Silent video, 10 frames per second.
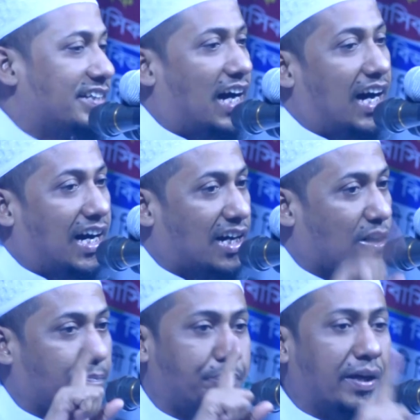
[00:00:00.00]
ইয়া
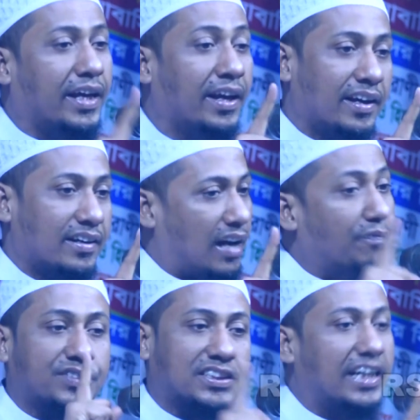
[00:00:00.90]
রব্বি
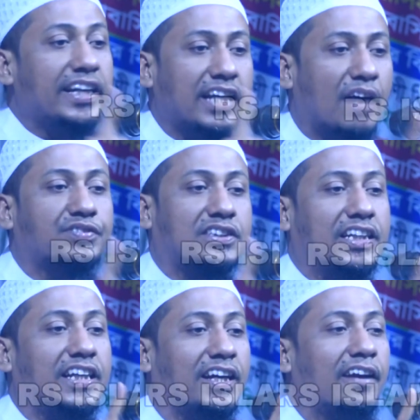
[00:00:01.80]
নফসি
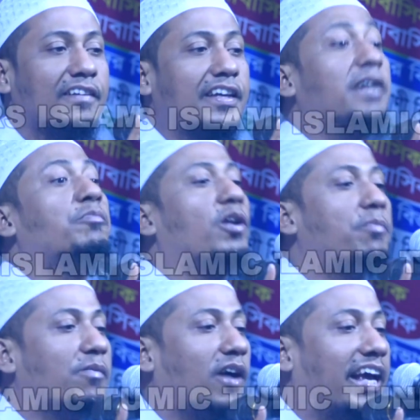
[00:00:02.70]
নফসি কি
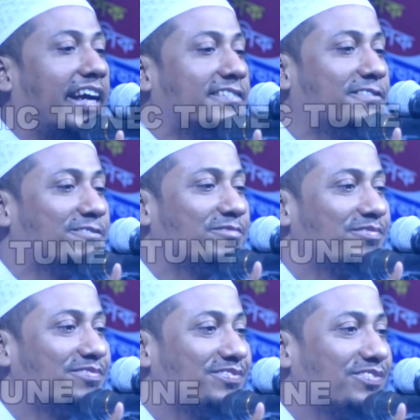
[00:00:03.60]
বলবে বলেন
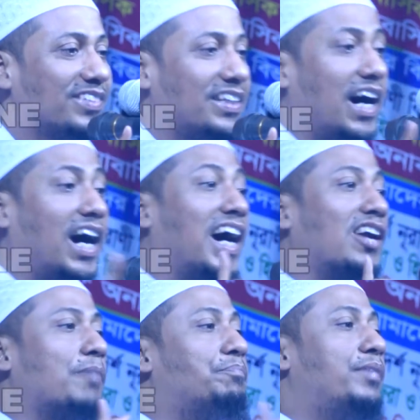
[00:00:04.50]
ইয়া
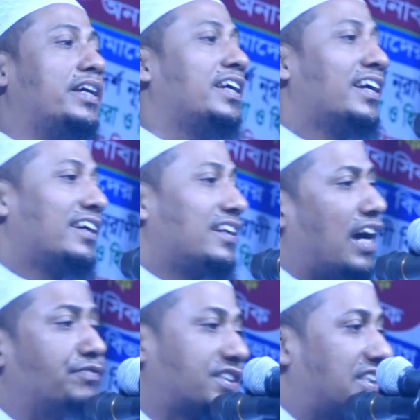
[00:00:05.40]
রব্বি
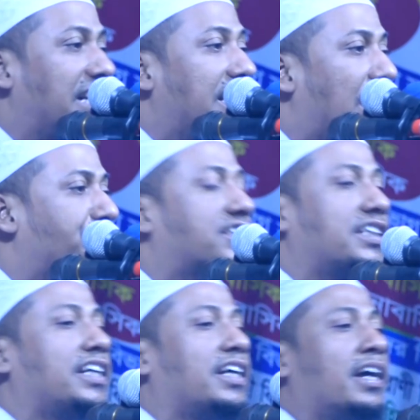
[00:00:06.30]
নফসি
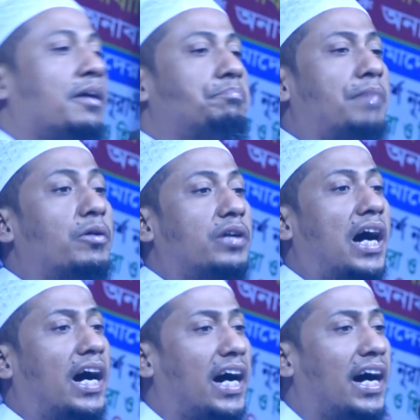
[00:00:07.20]
নফসি
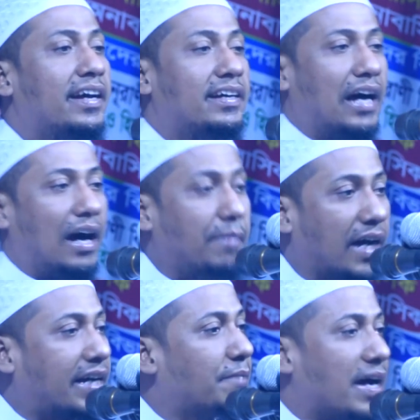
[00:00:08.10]
মাওলা
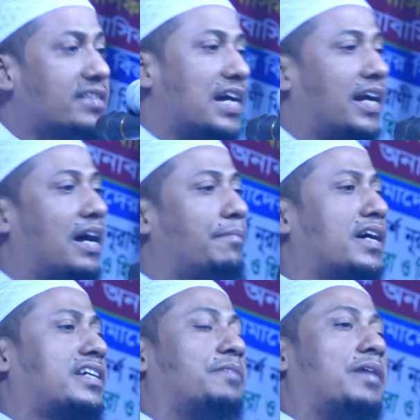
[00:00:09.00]
আমাকে বাঁচান
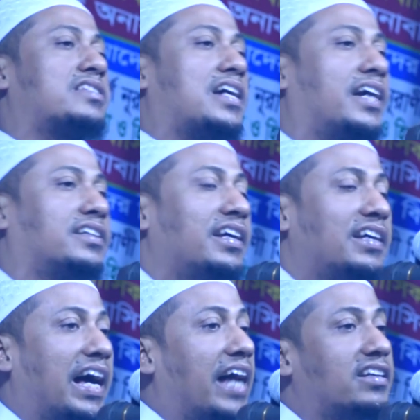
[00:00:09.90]
আমাকে বাঁচান
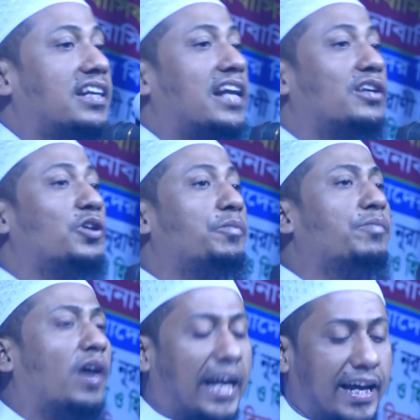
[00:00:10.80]
আল্লাহর নবী
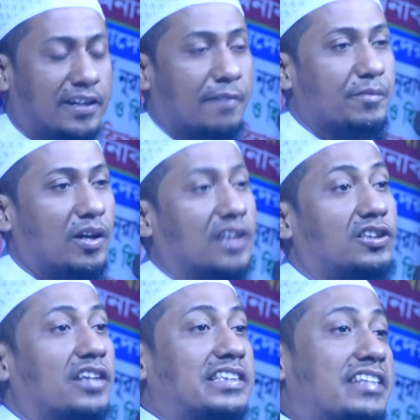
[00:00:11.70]
বলেন
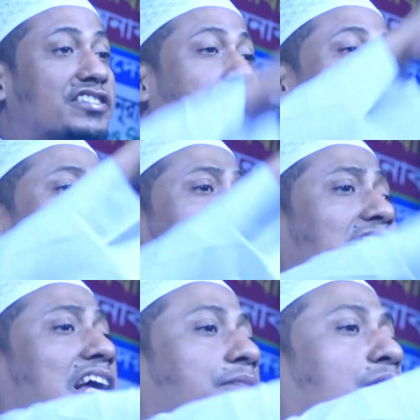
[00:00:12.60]
হজরতে জিব্রাইলের